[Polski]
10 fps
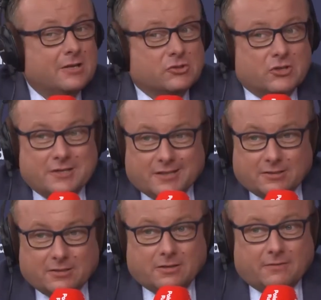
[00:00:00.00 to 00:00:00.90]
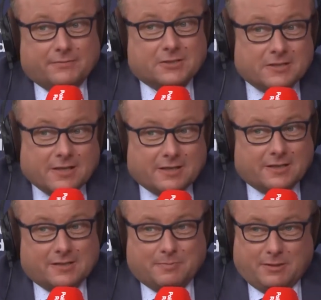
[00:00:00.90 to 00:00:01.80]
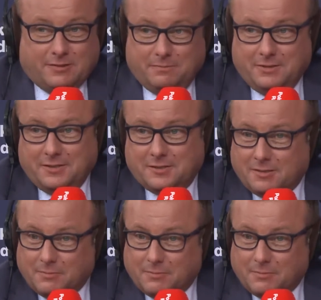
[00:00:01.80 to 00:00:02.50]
że nie tylko w Snake'a z panem ministrem